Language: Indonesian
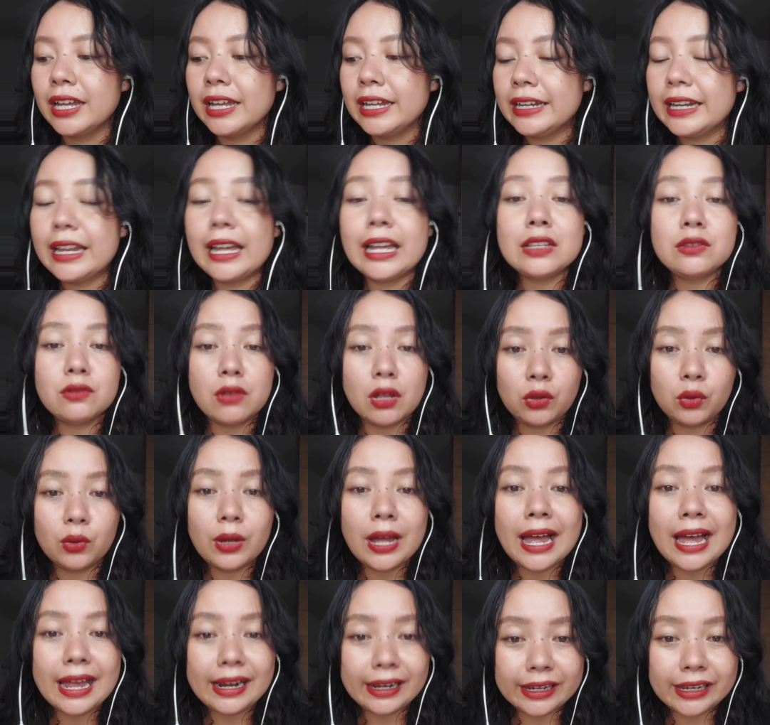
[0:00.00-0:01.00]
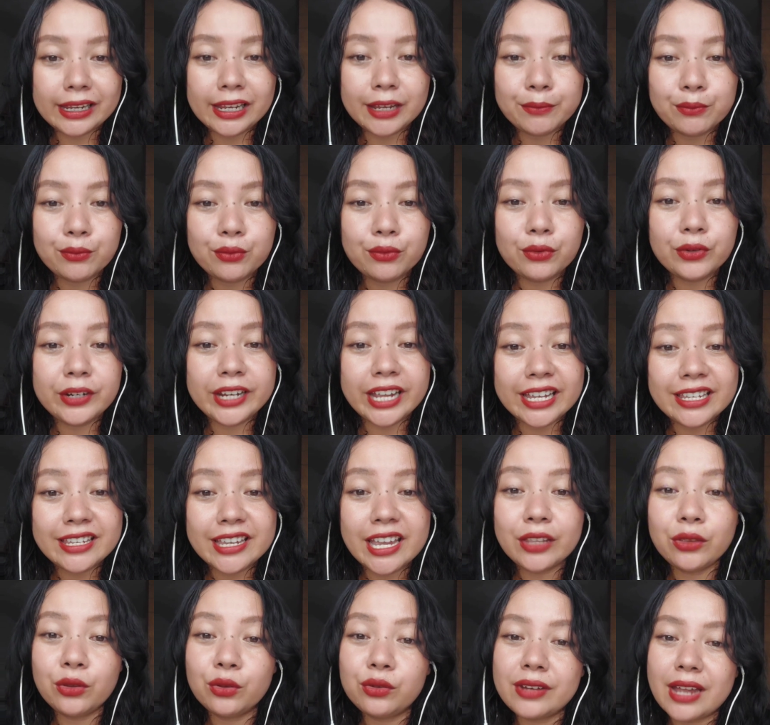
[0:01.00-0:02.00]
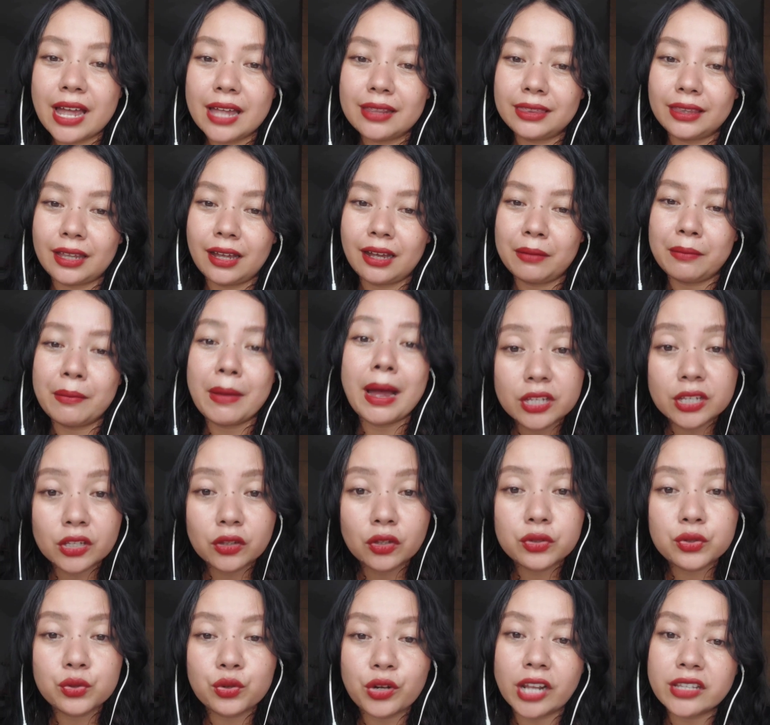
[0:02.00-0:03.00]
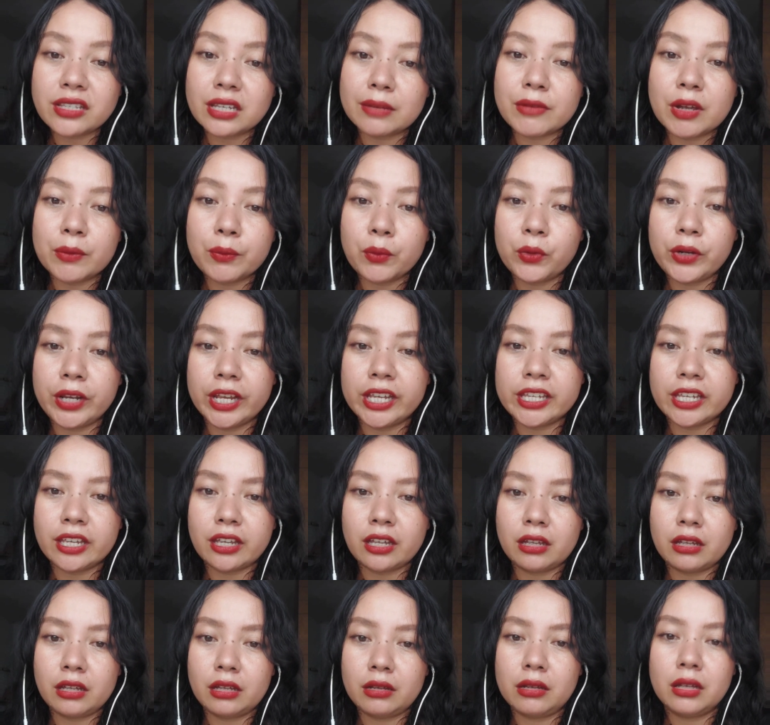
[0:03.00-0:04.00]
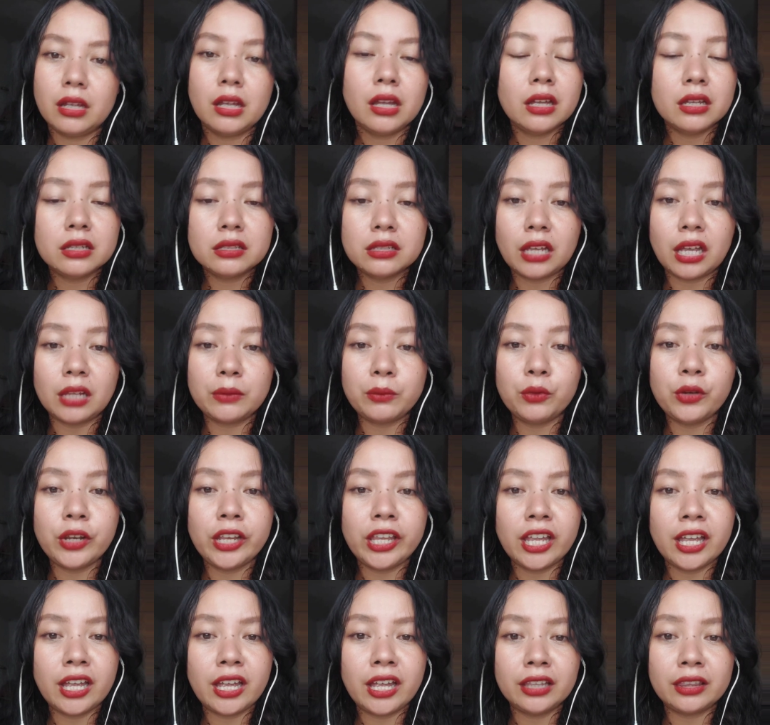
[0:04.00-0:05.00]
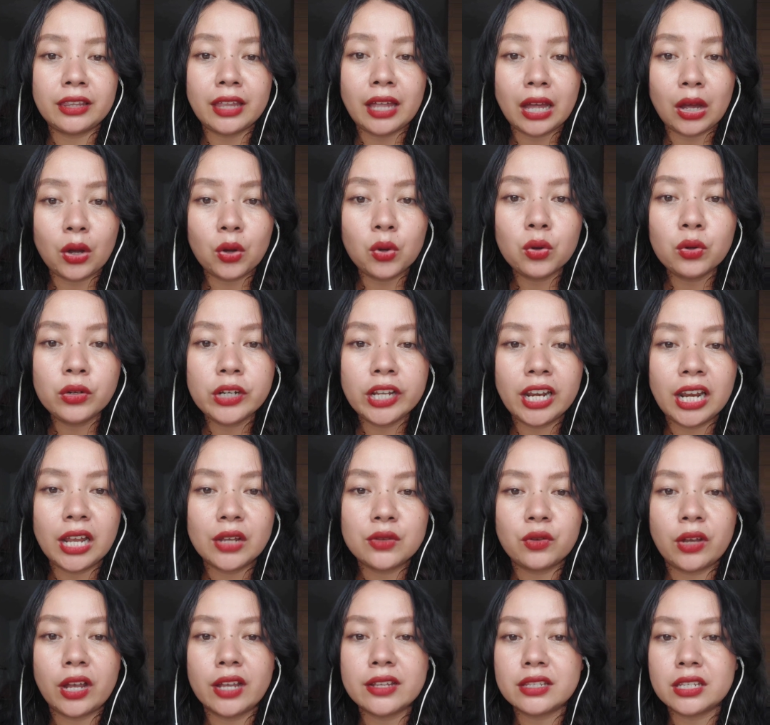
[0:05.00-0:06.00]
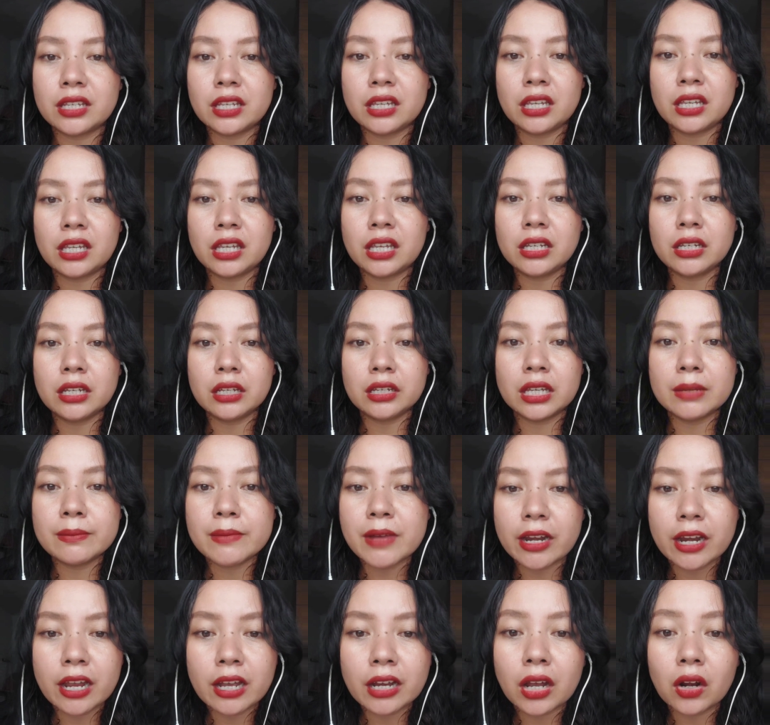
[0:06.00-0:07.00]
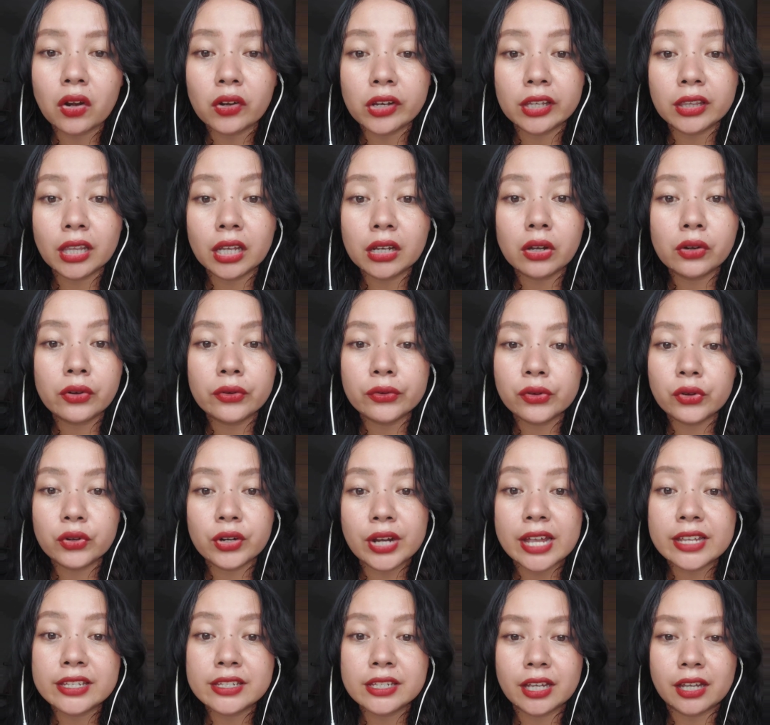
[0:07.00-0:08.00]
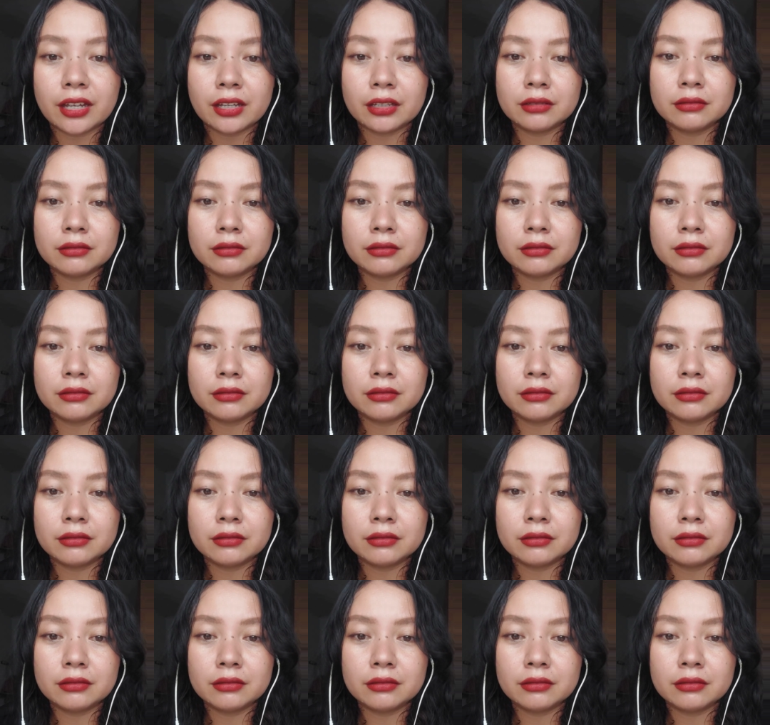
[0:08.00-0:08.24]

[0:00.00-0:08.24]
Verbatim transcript: nah suatu hari budenya itu datang Mbak Susi itu curhat sama budenya saat budenya tahu dia langsung kasih ide gimana kalau kita ke dukun aja